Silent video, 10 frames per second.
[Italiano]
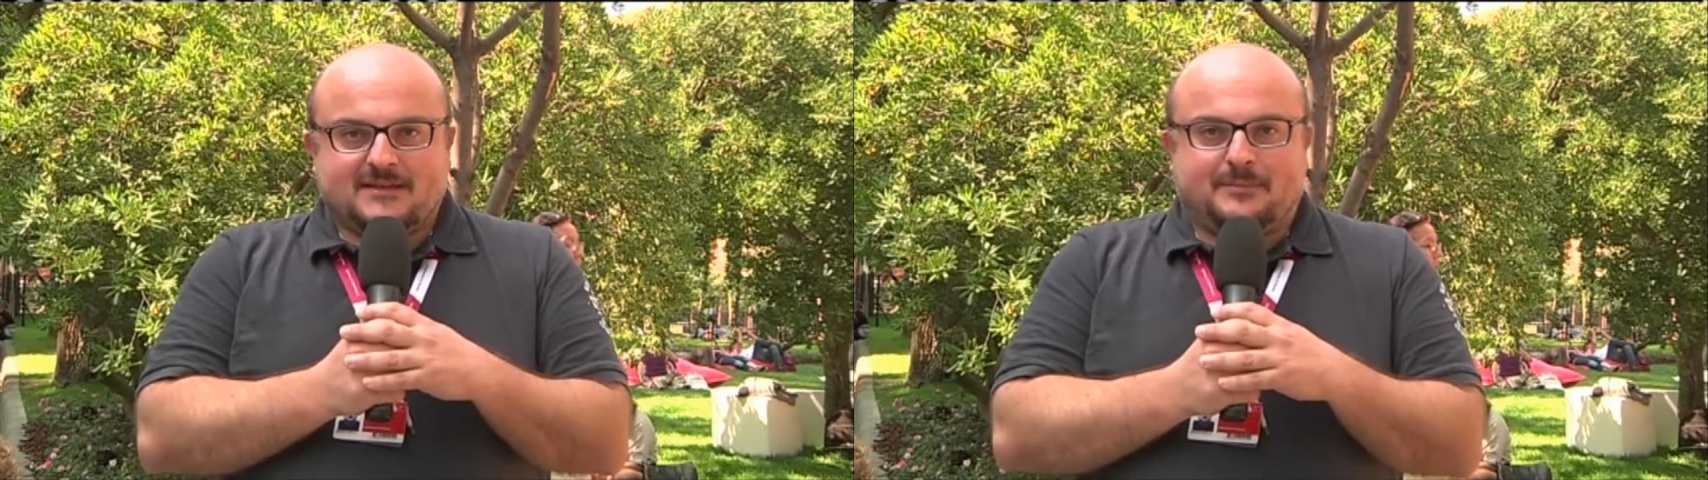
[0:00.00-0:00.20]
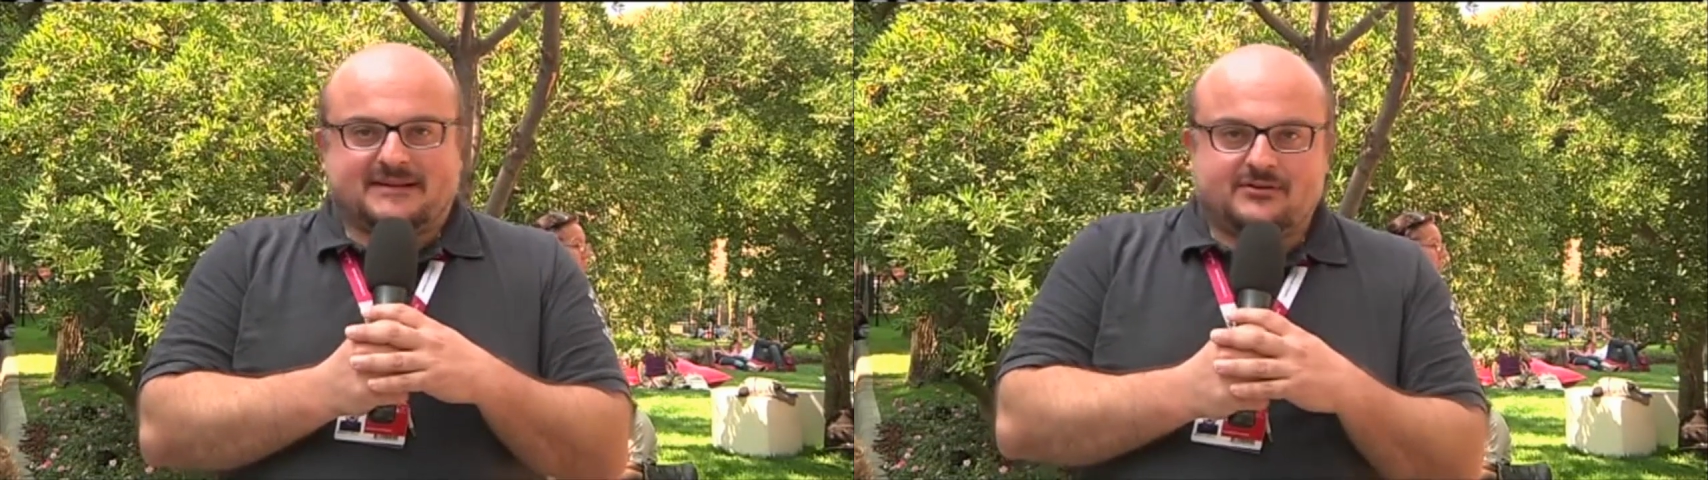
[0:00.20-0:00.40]

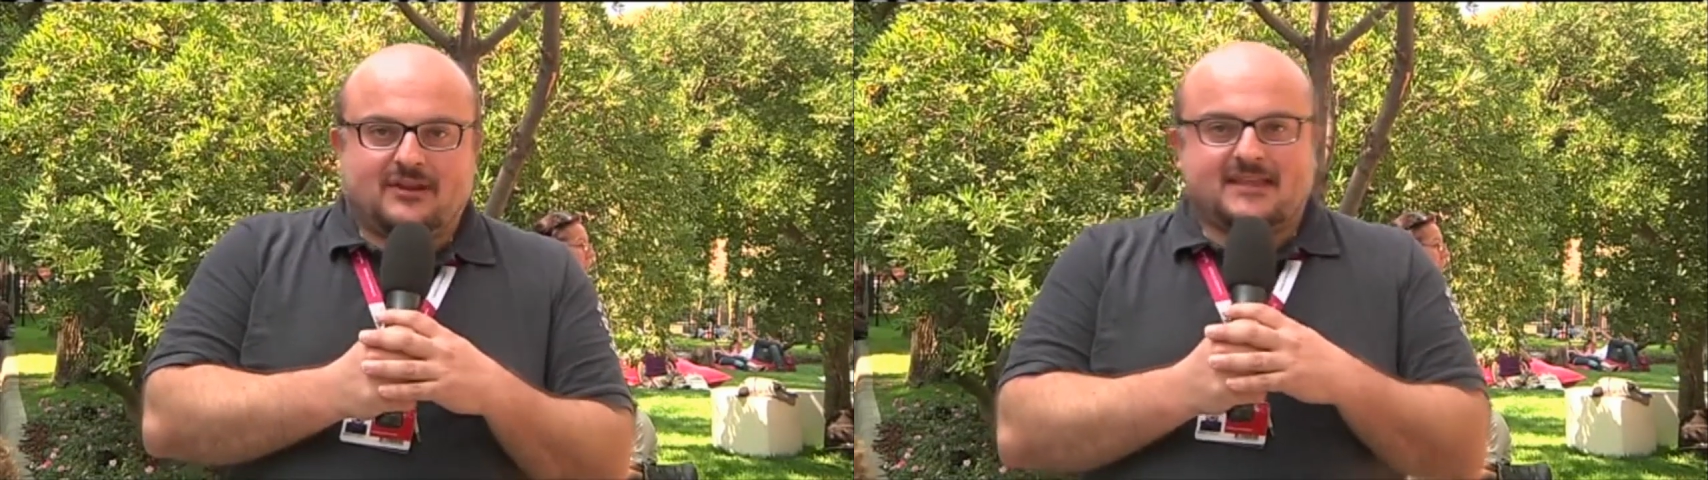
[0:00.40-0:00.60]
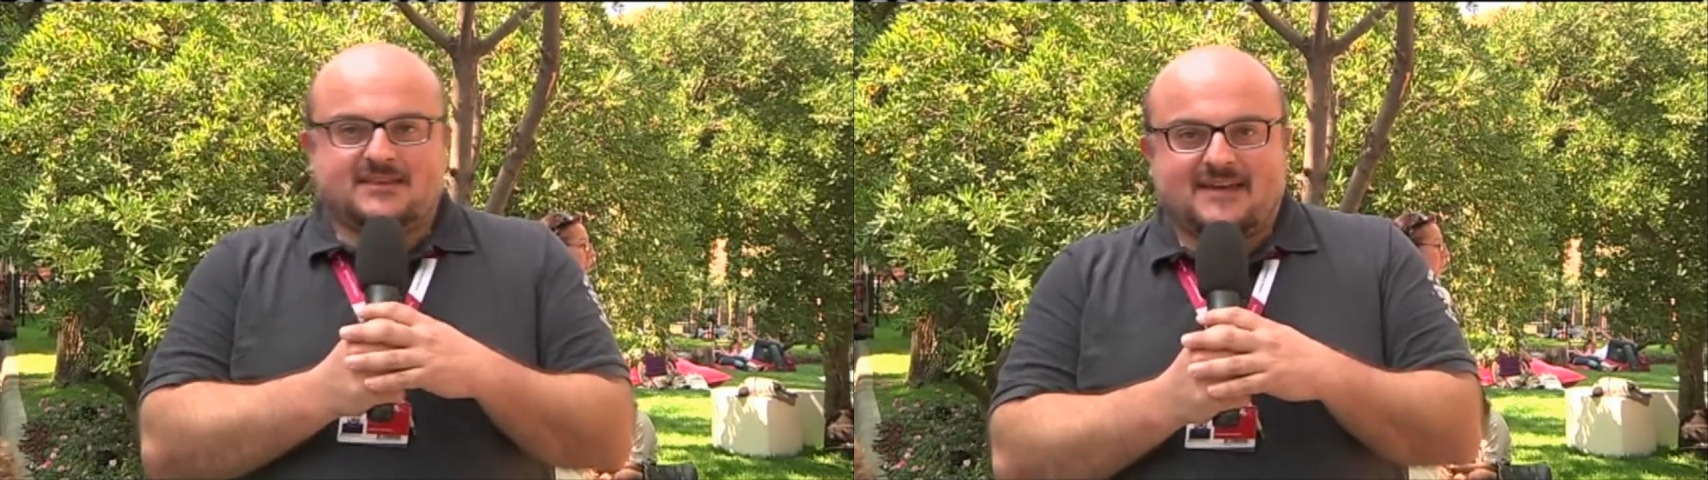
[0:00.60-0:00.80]

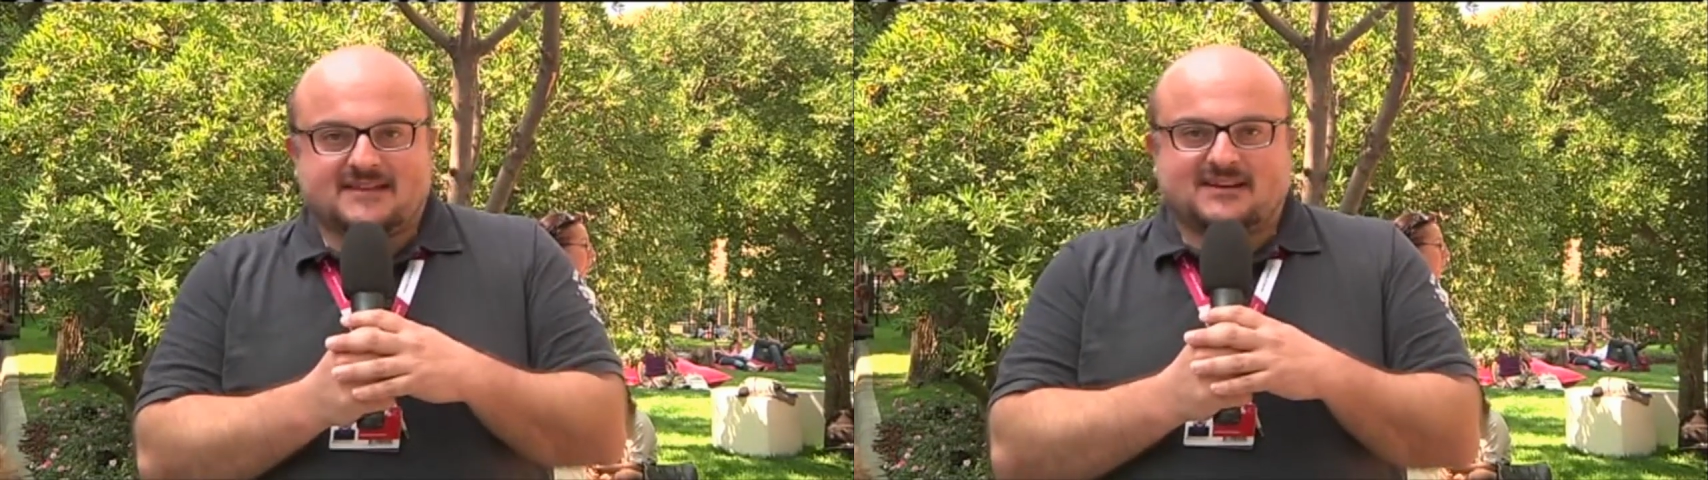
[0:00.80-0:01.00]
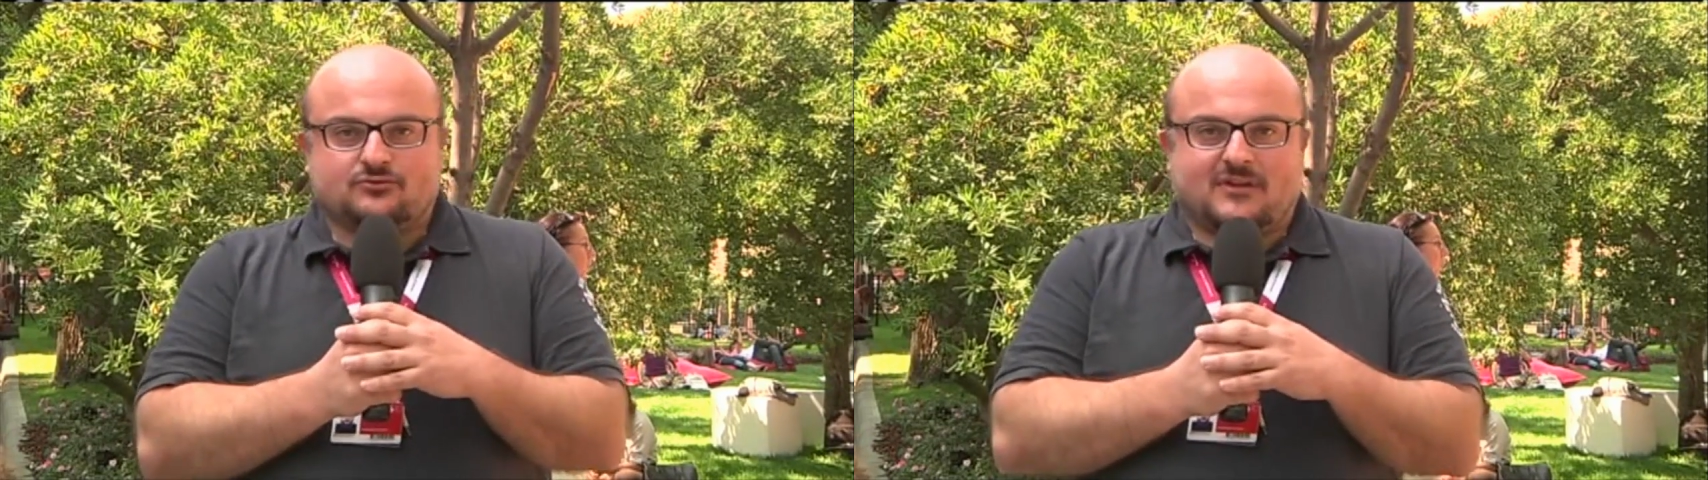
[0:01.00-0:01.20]
particolari e
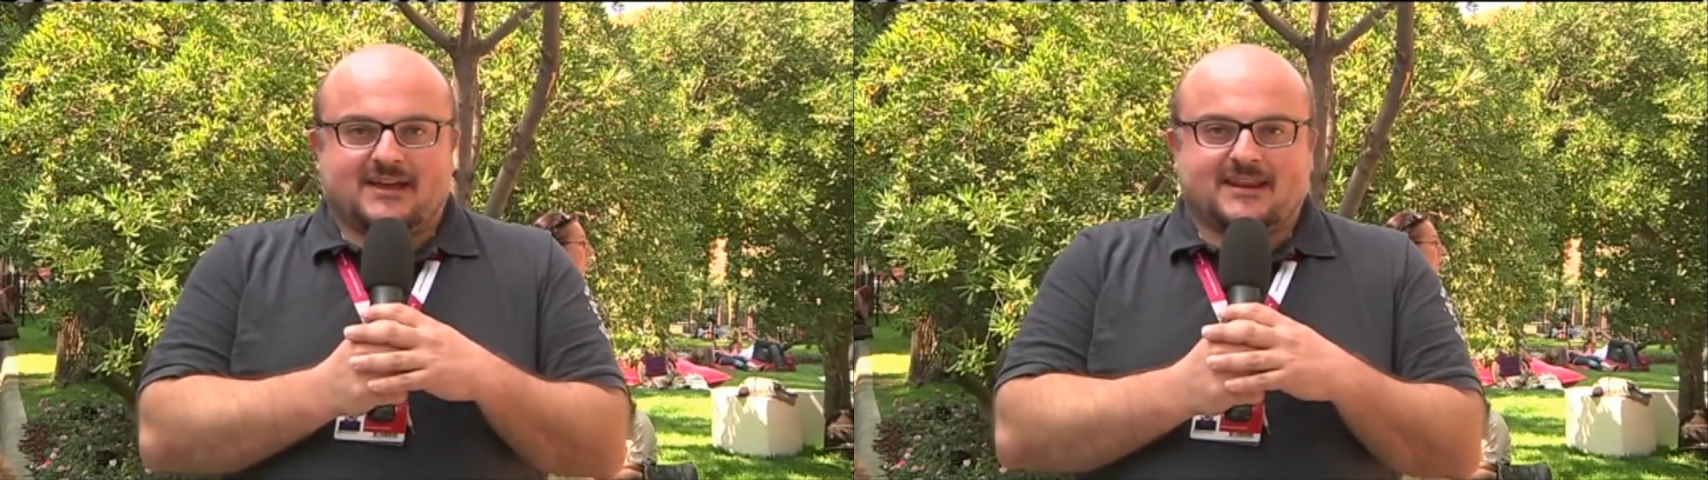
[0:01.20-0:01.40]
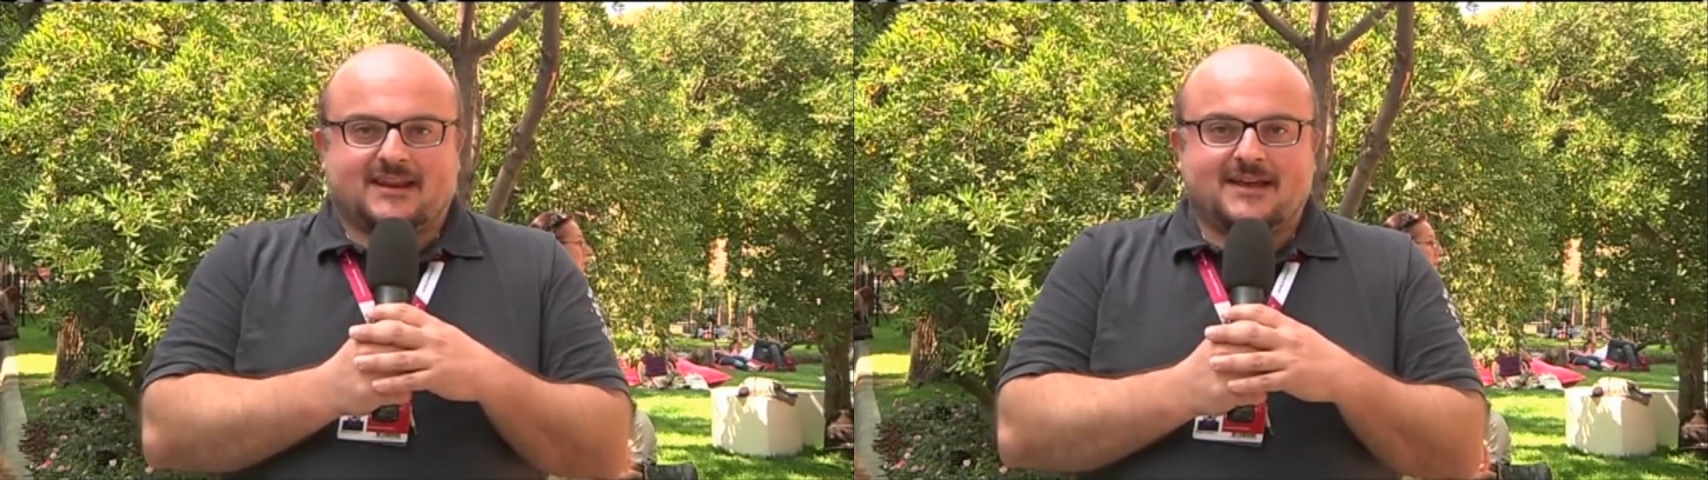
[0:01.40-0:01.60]
diversi, ha avuto una
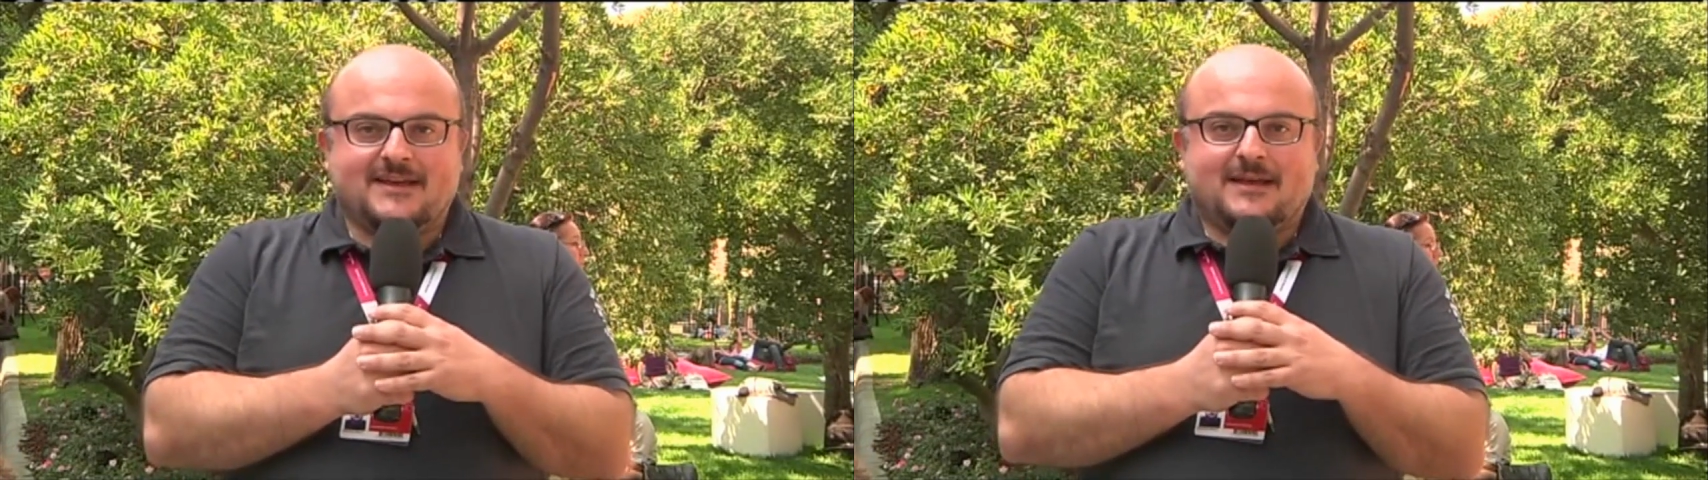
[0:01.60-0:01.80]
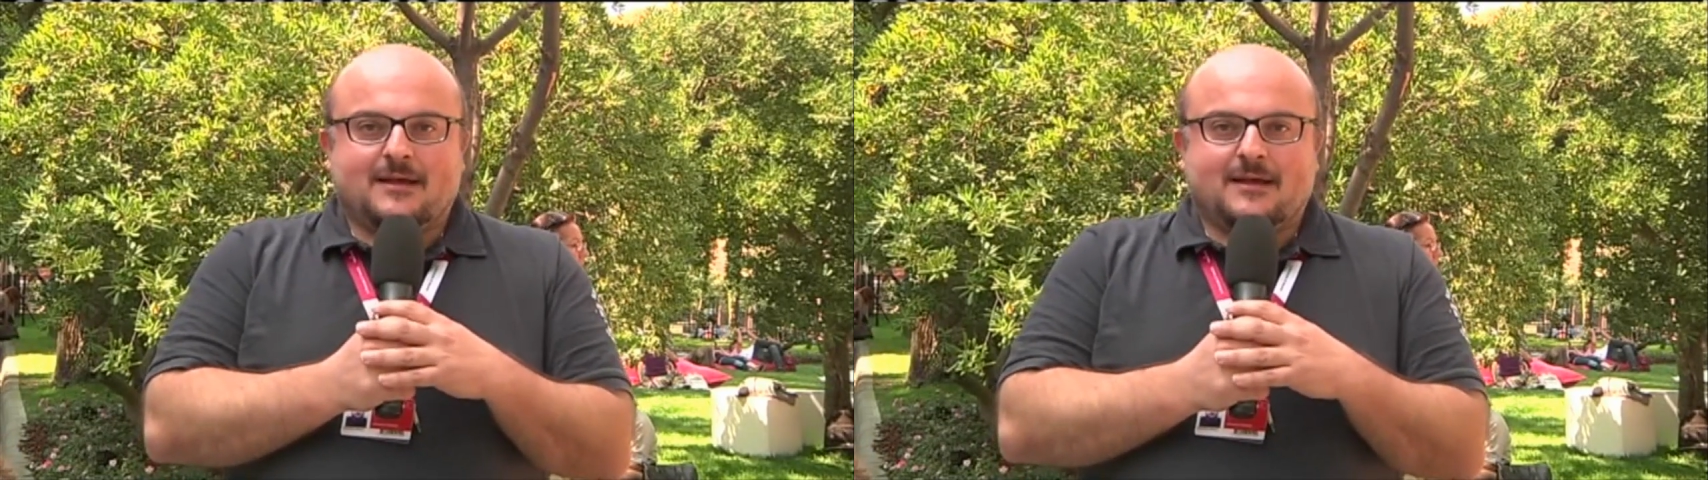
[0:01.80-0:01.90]
carriera